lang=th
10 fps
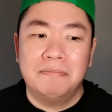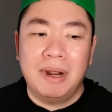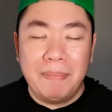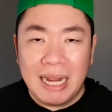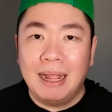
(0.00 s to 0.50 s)
มั
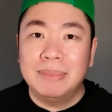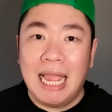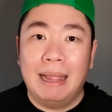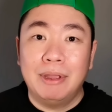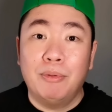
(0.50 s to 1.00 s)
นเป็นคำ
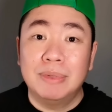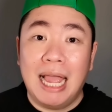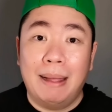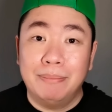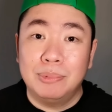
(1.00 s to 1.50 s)
ถามที่ผม
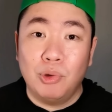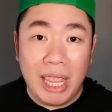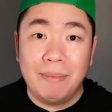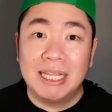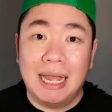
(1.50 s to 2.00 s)
ถามตัวเอ
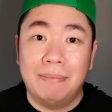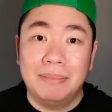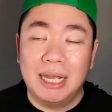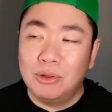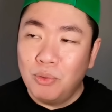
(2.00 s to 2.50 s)
งประ
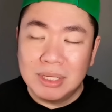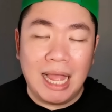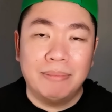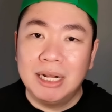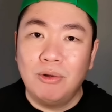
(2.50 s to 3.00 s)
จำนะทุกสา
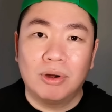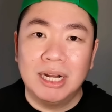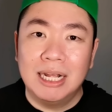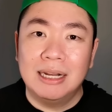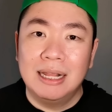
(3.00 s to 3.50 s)
มเดือนหก
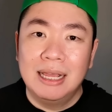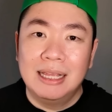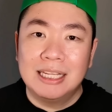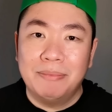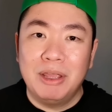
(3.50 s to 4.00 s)
เดือน
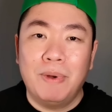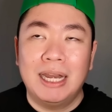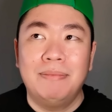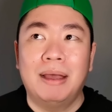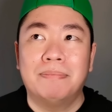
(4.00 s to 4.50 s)
จะมีวัน
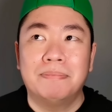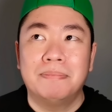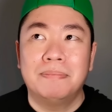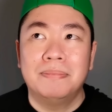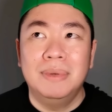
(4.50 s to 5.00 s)
ที่แบบ
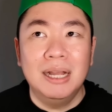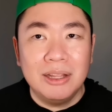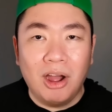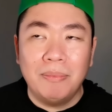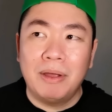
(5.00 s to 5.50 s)
นึก
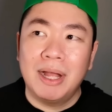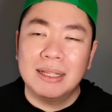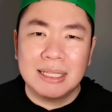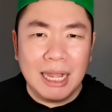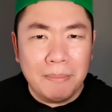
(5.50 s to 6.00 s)
ย้อนไปว่า
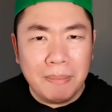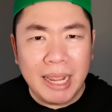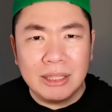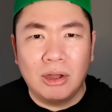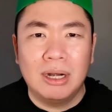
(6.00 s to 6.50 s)
ทำไม
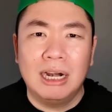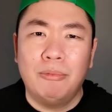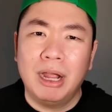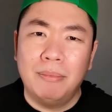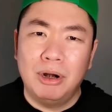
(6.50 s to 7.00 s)
ตอนนั้นเรา
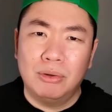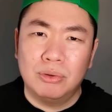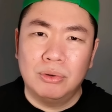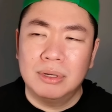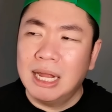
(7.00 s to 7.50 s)
ไม่เข้ามาลง
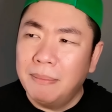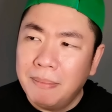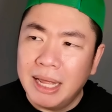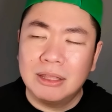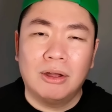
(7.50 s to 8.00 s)
ทุนทำ
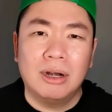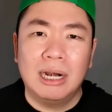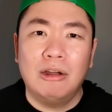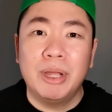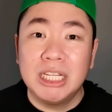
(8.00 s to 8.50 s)
ไมตอนนั้น
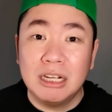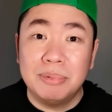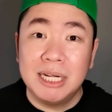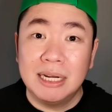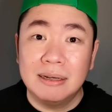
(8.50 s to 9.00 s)
เราไม่เชื่อ
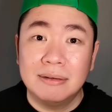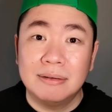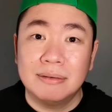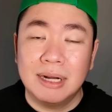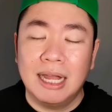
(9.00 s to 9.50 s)
เพื่อน
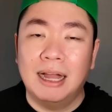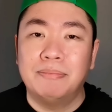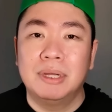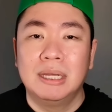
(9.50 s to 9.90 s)
นะครับ